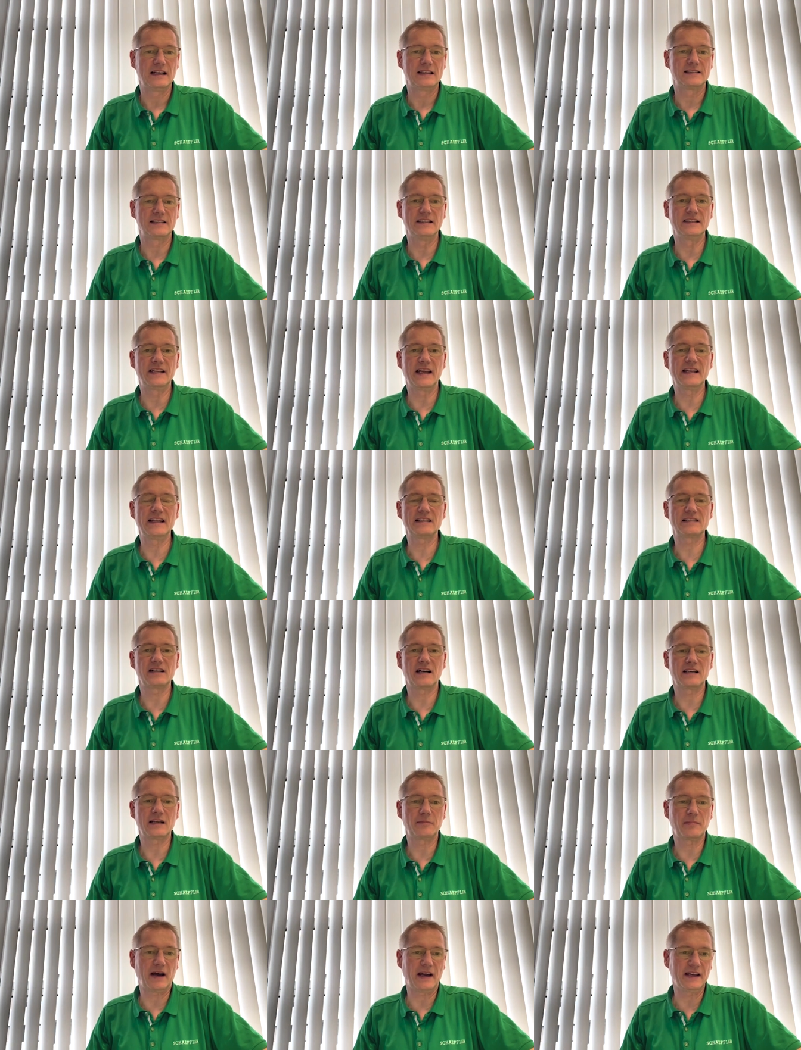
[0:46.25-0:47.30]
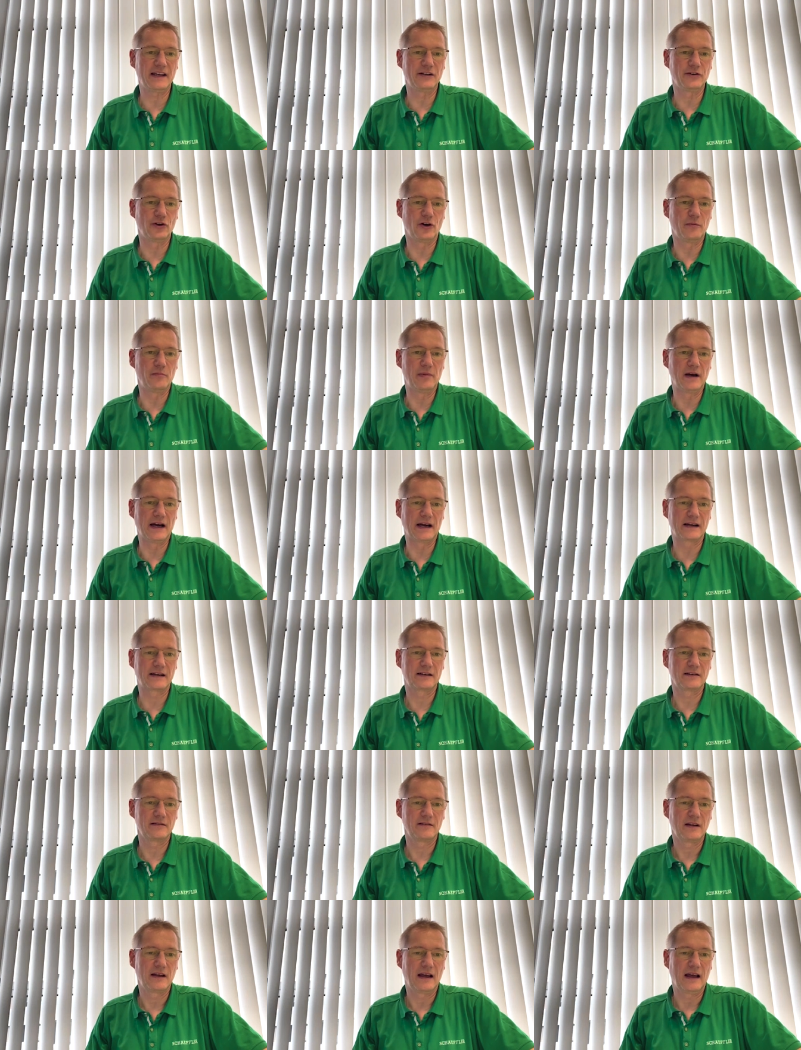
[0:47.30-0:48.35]
sind jedes Jahr dabei in Nürnberg,
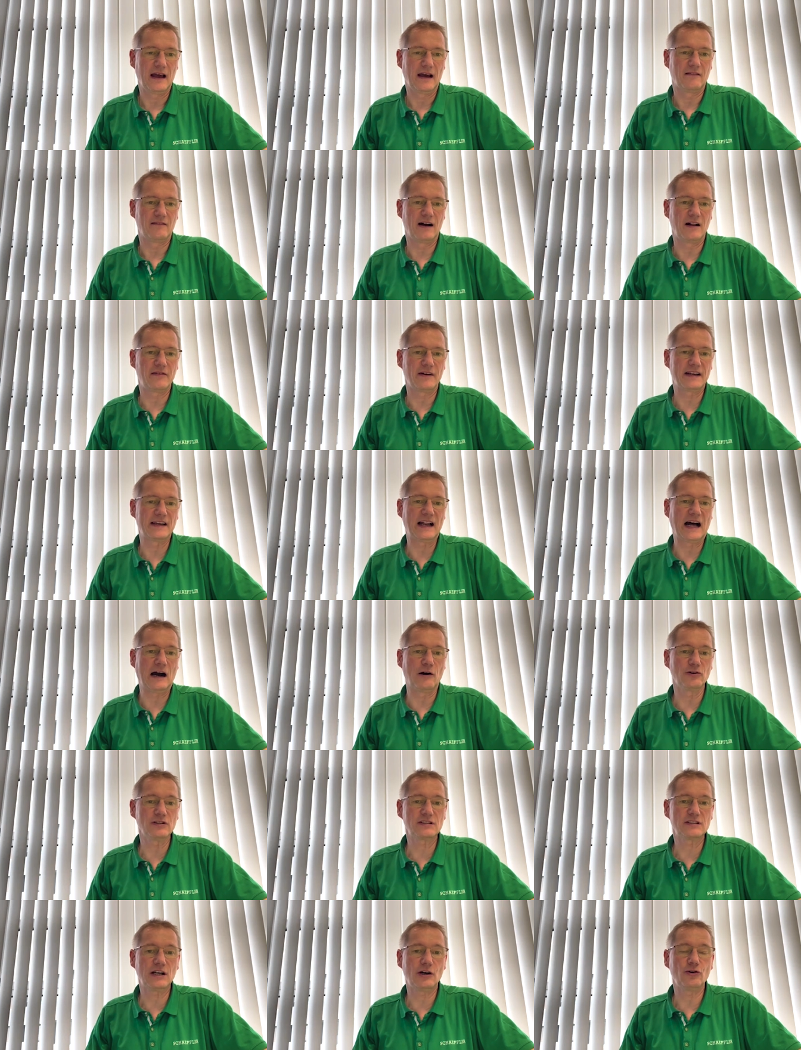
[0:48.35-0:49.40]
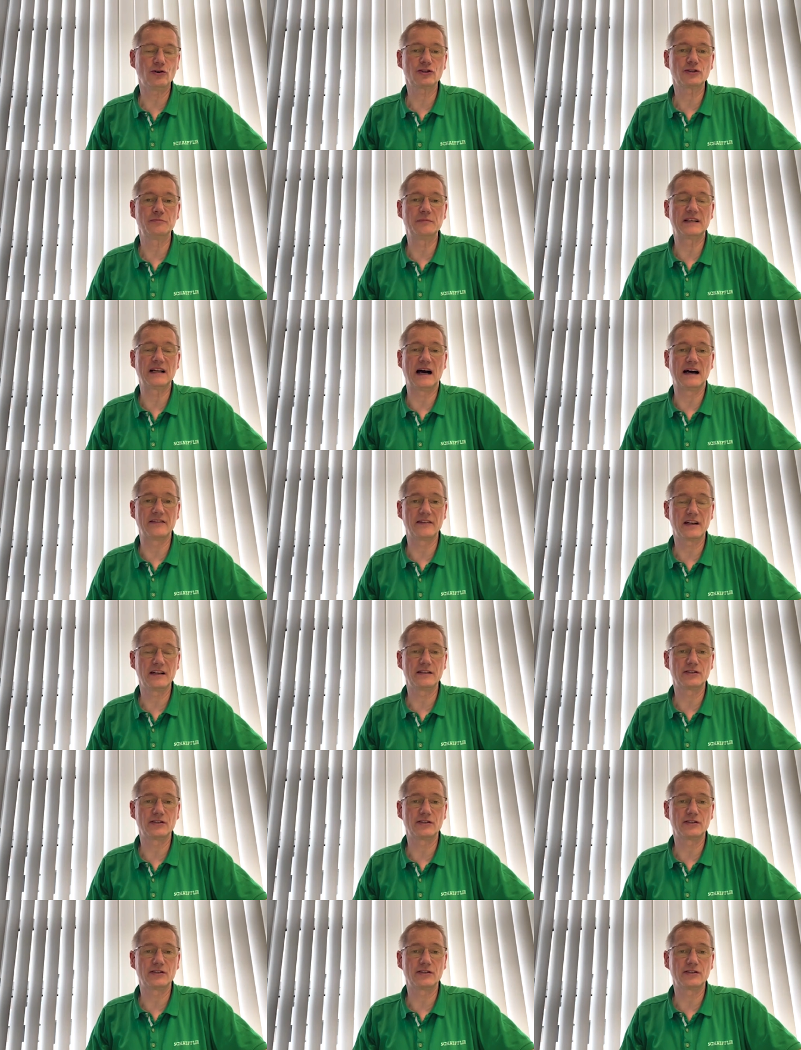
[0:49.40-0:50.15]
weil wir den Austausch mit anderen